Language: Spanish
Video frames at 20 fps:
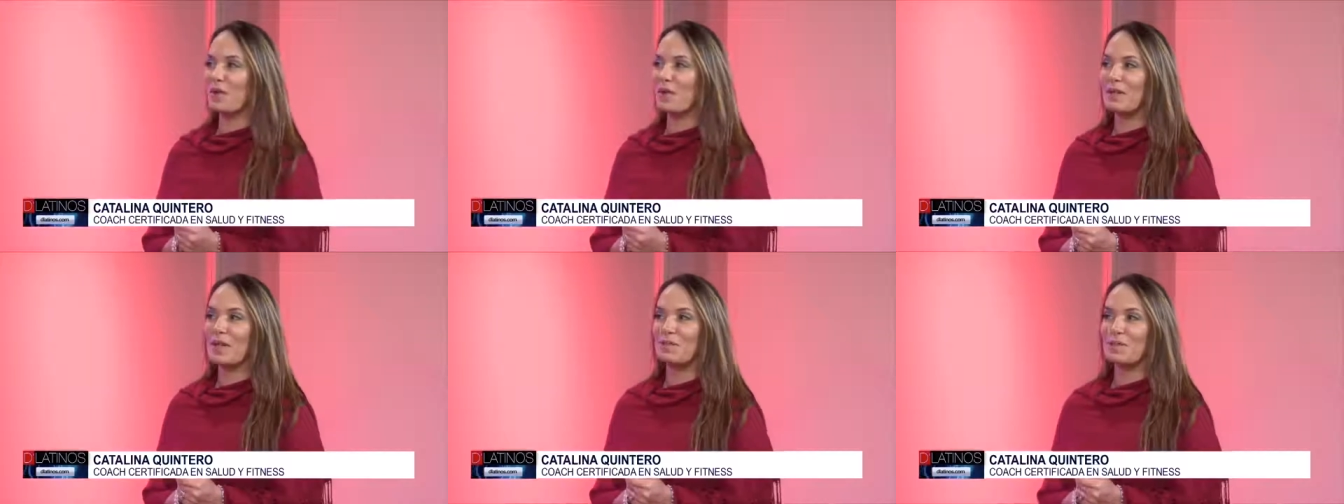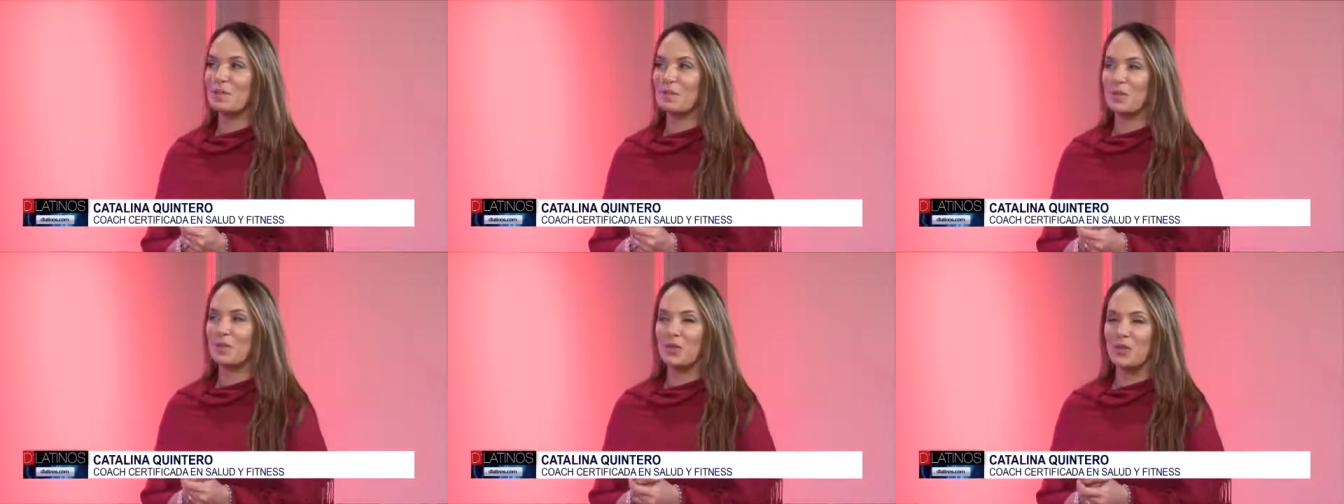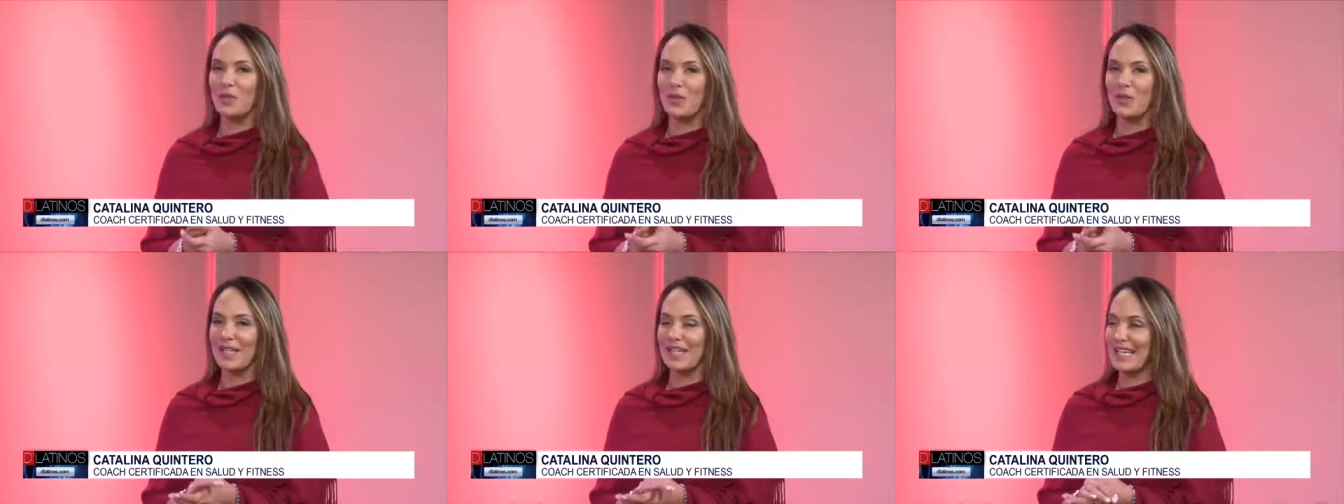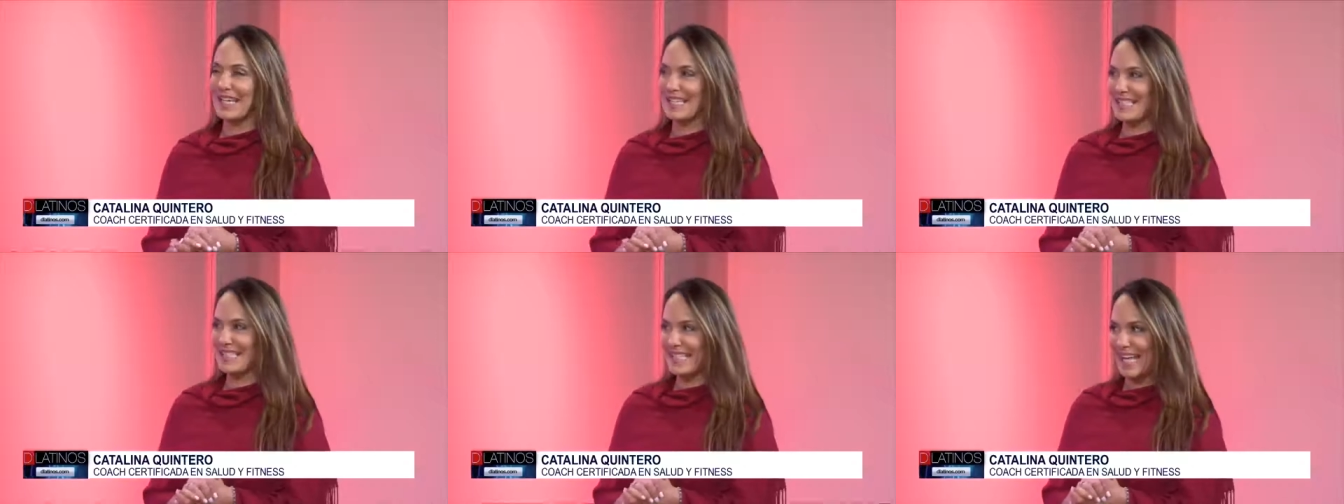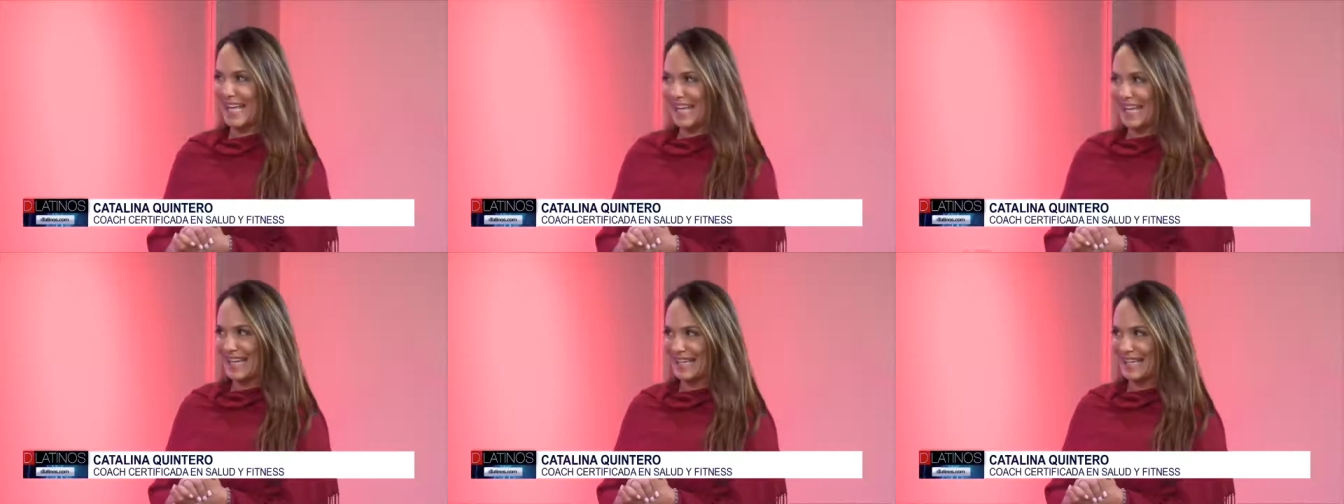no hablamos mucho de la
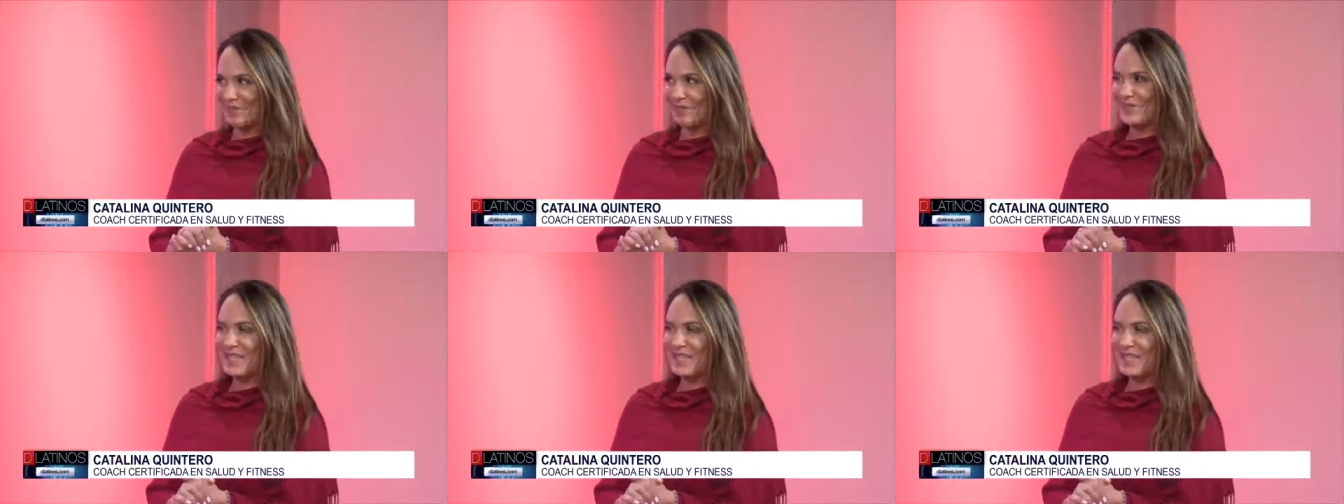sal.